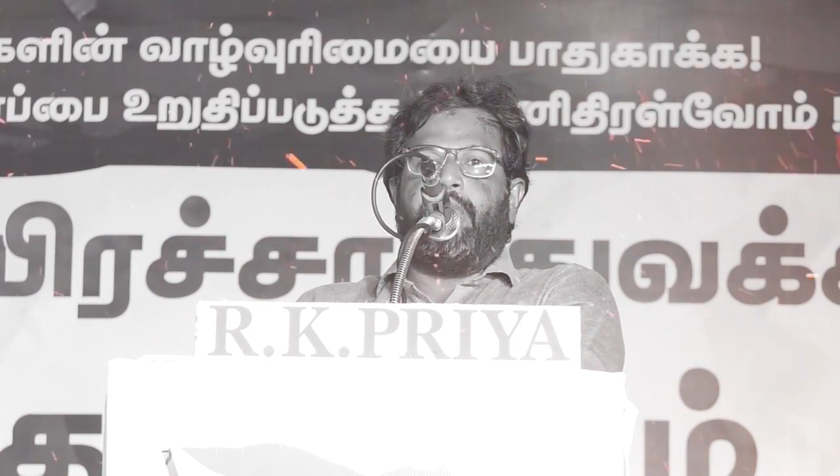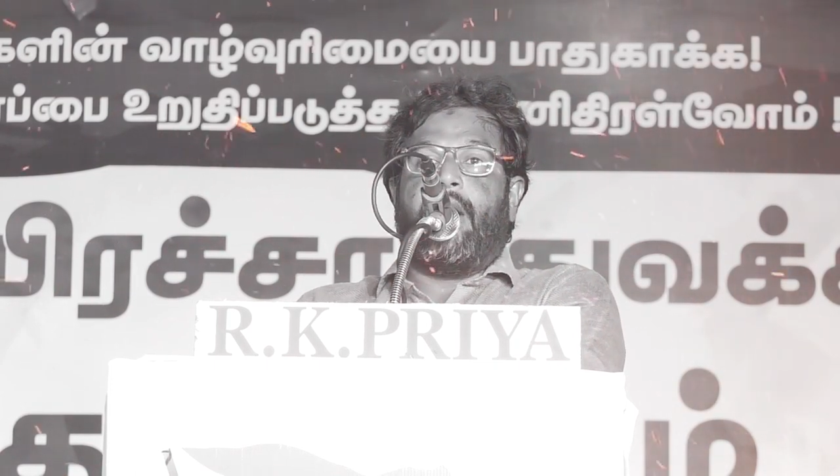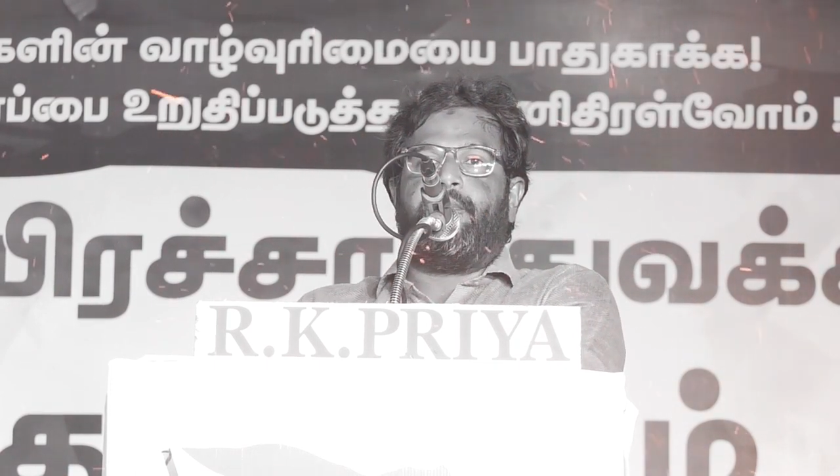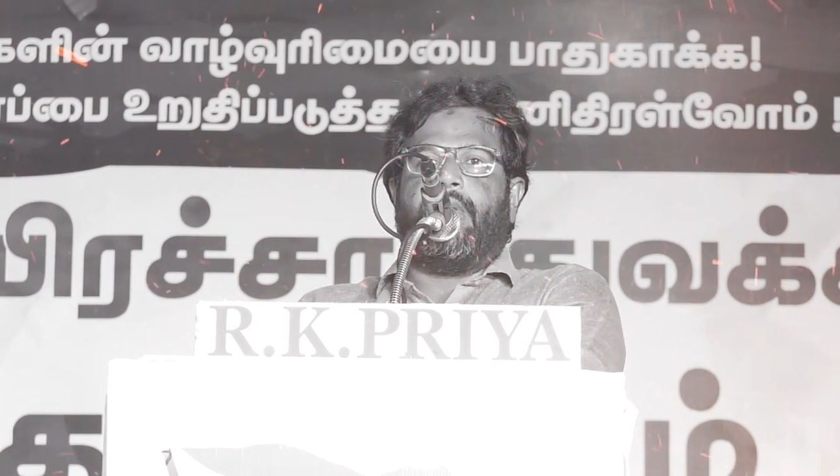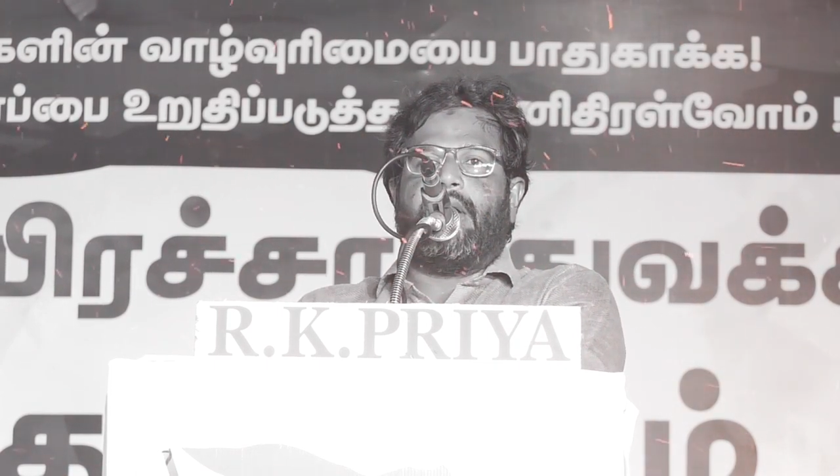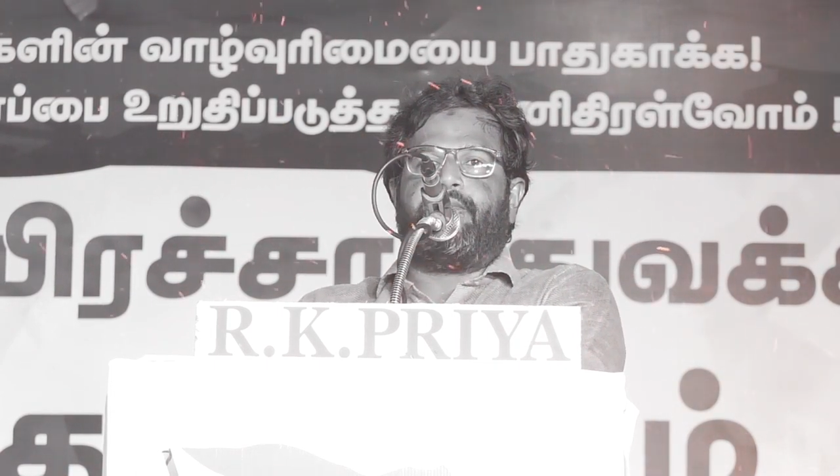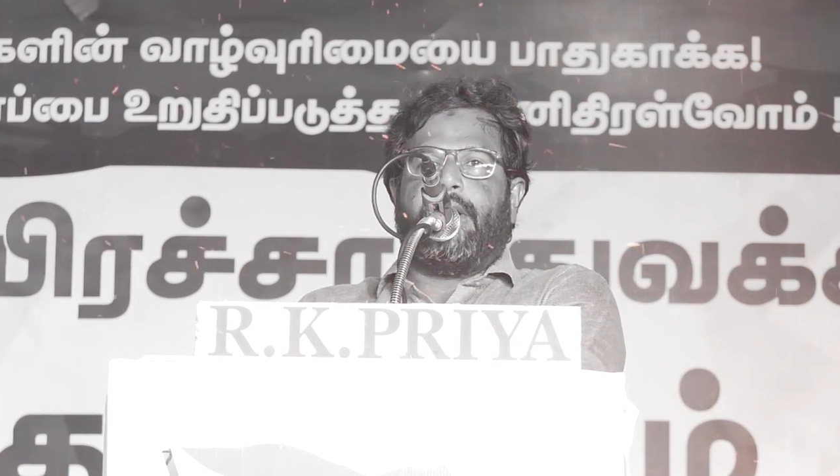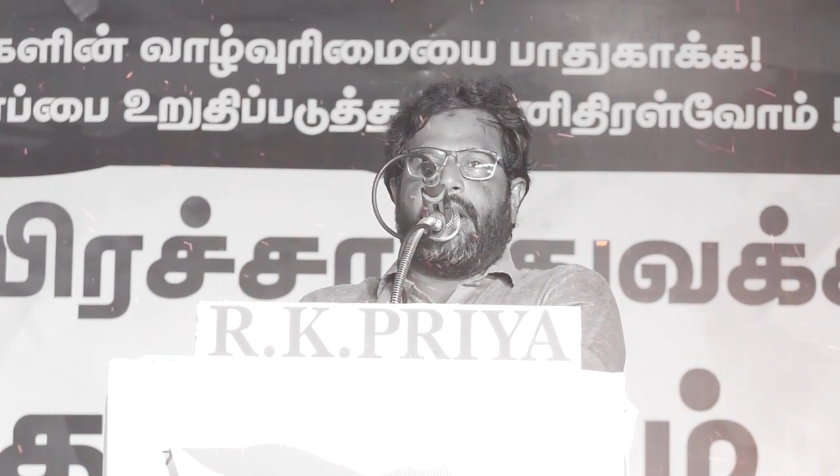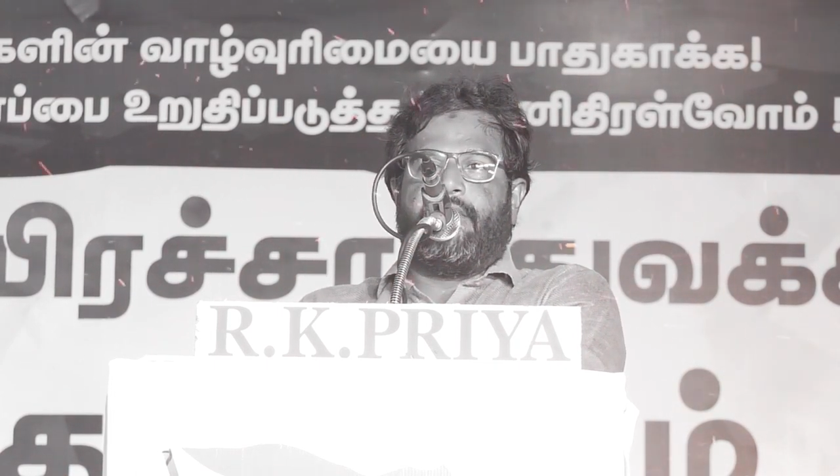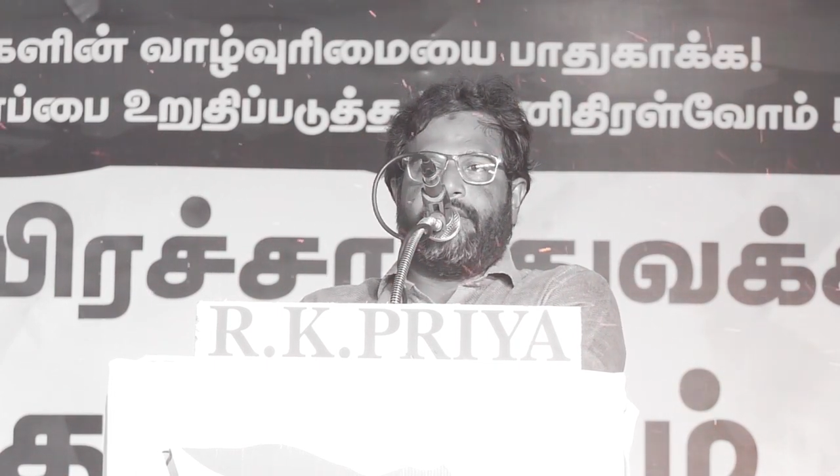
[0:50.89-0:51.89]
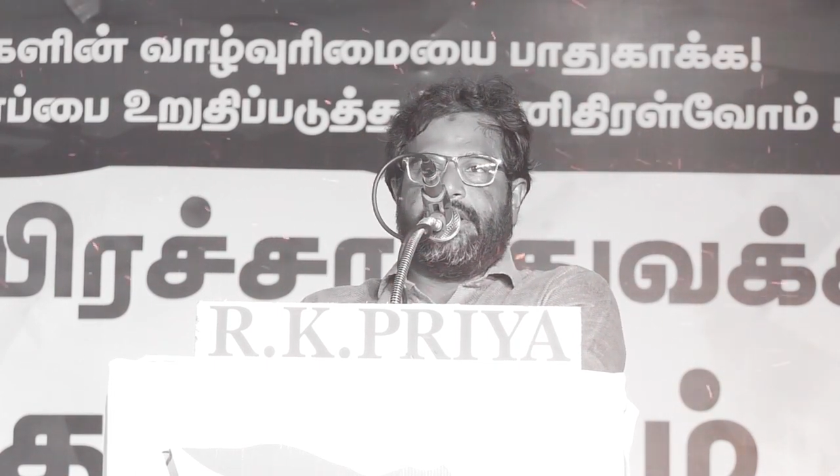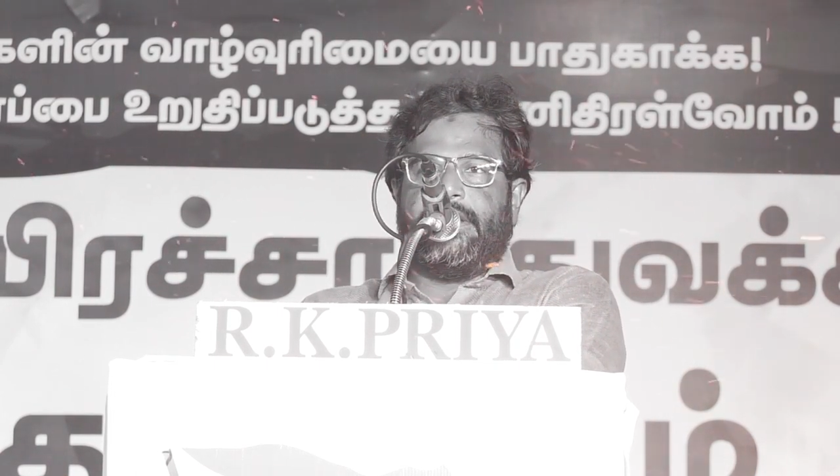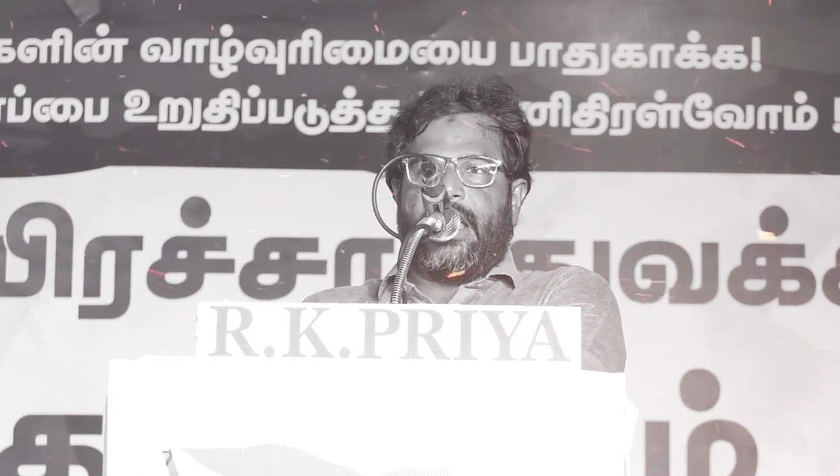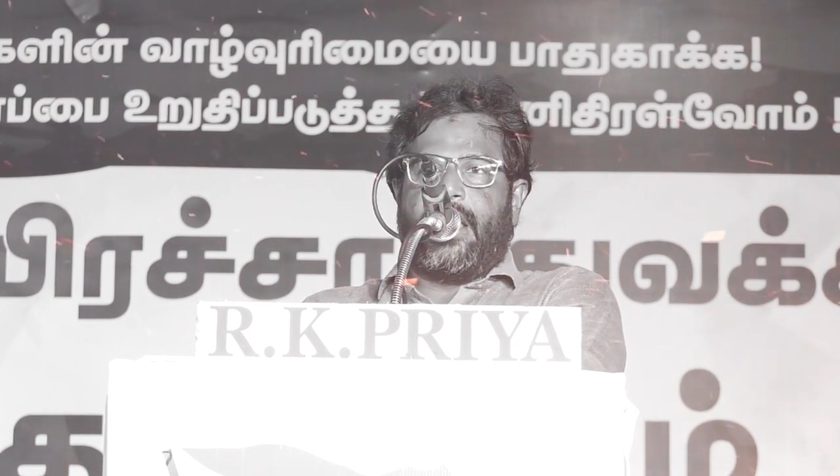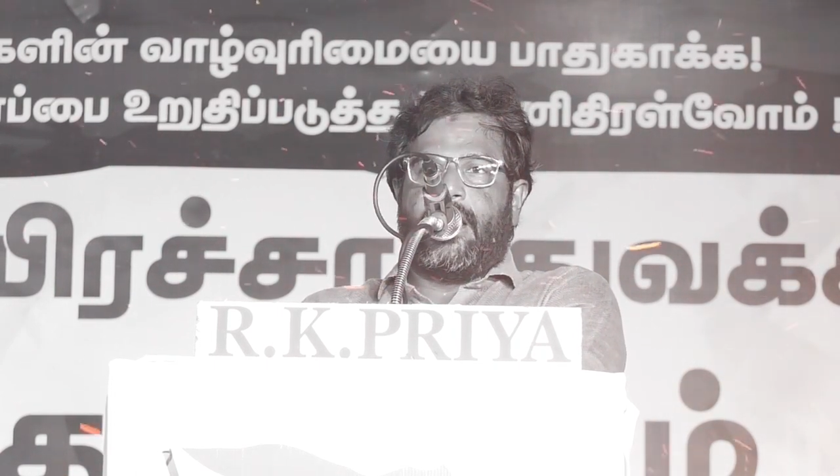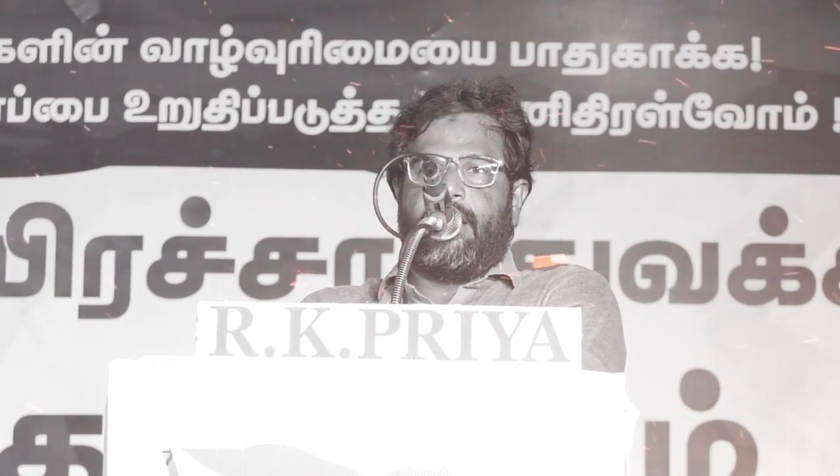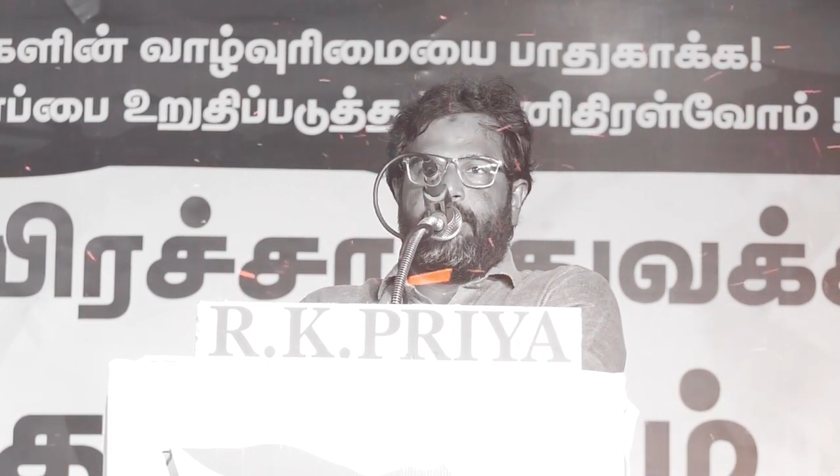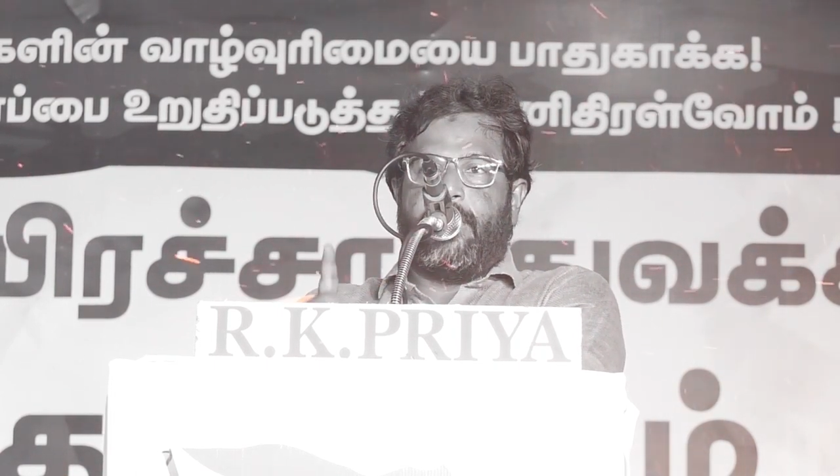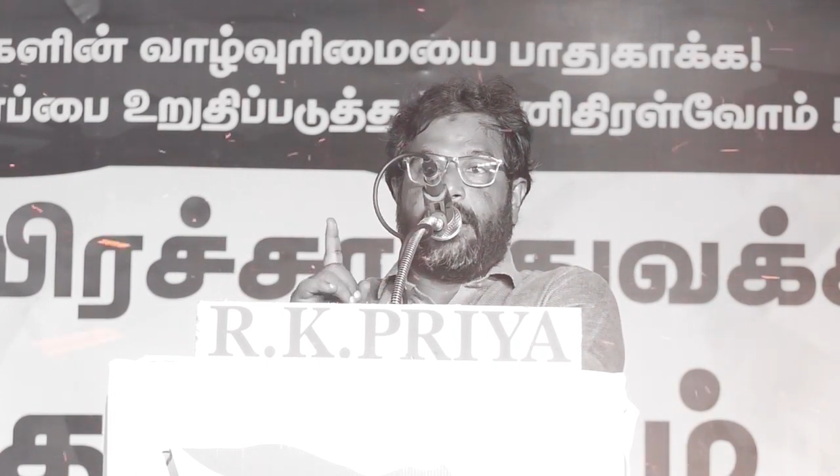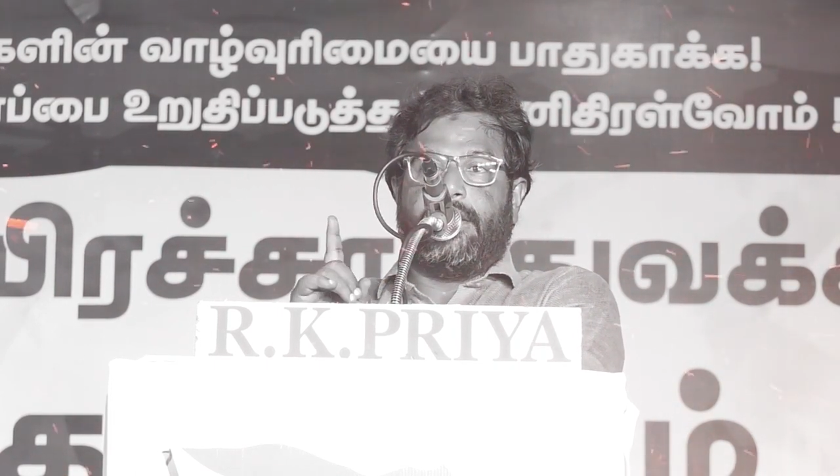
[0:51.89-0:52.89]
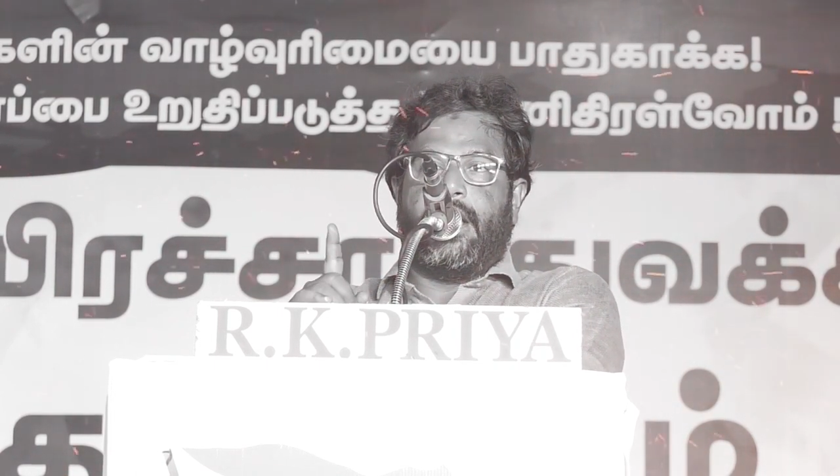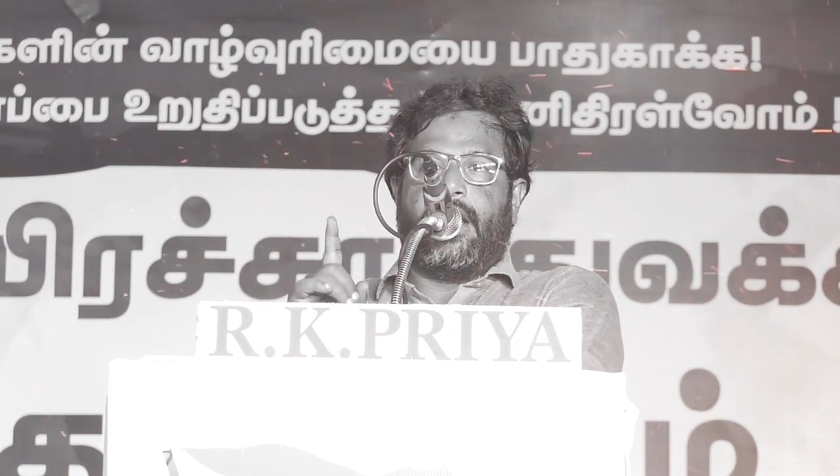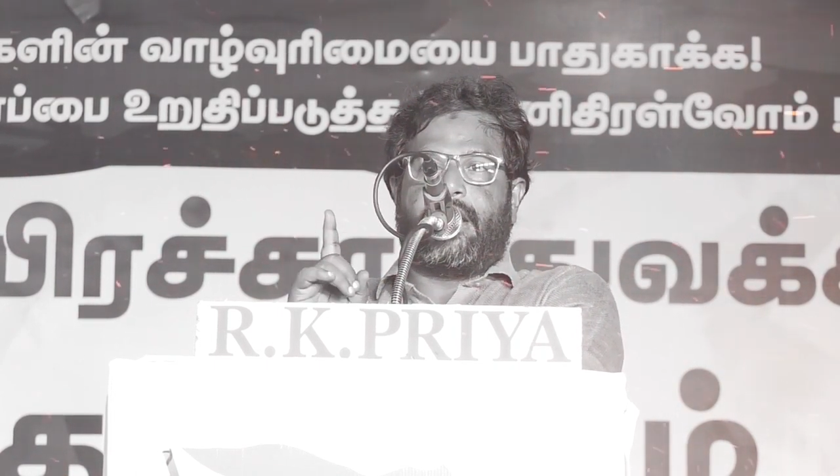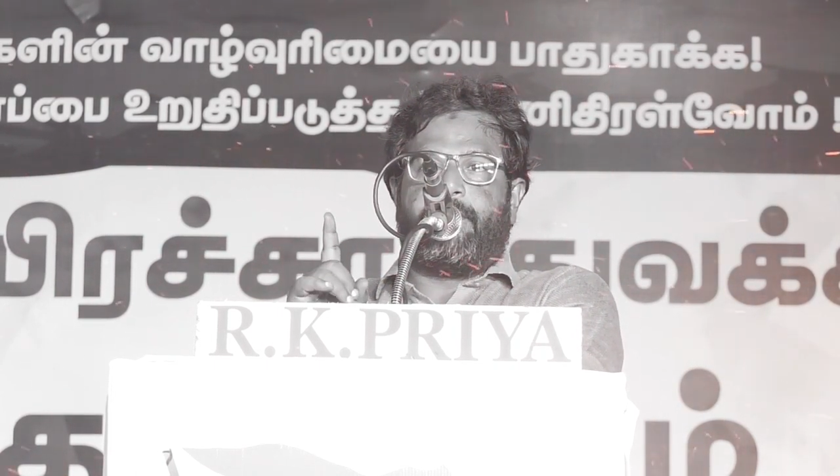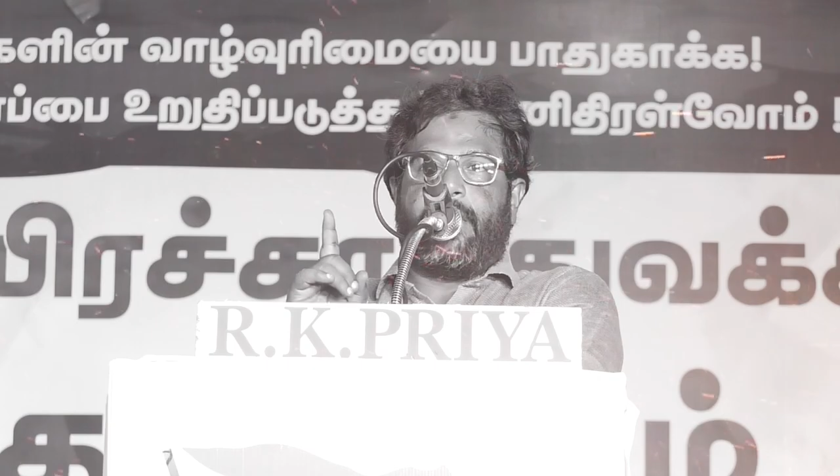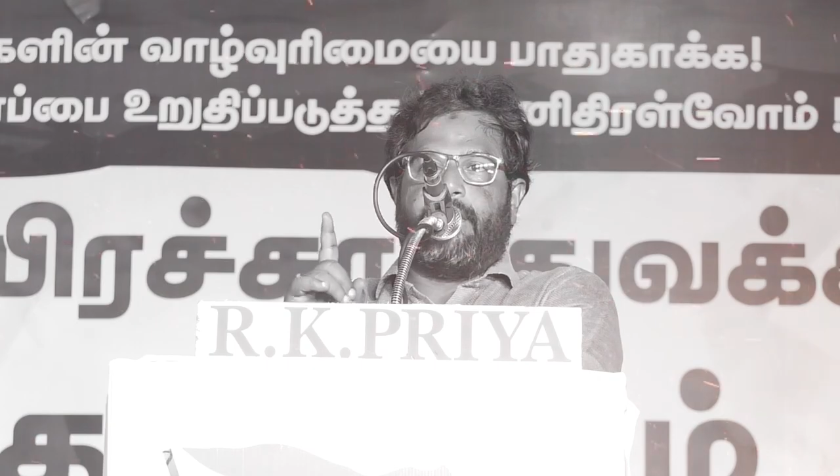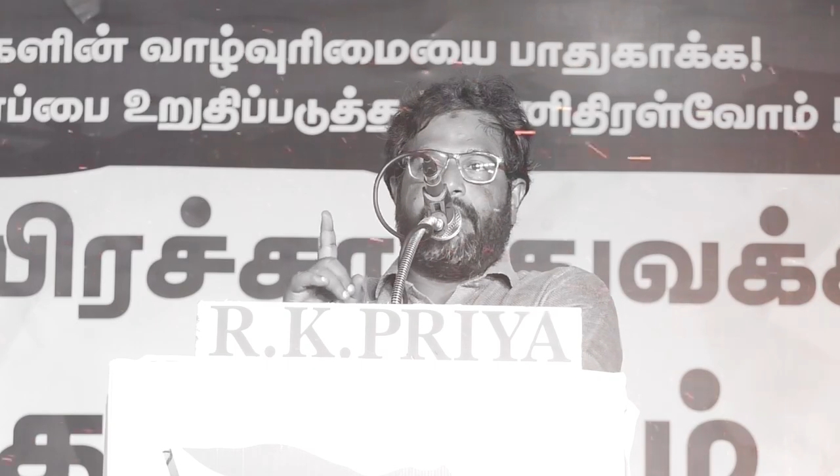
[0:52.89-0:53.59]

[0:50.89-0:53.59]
பாப்புலர் ஃப்ரண்ட் ஆஃப் இந்தியா பாதுகாக்கப்பட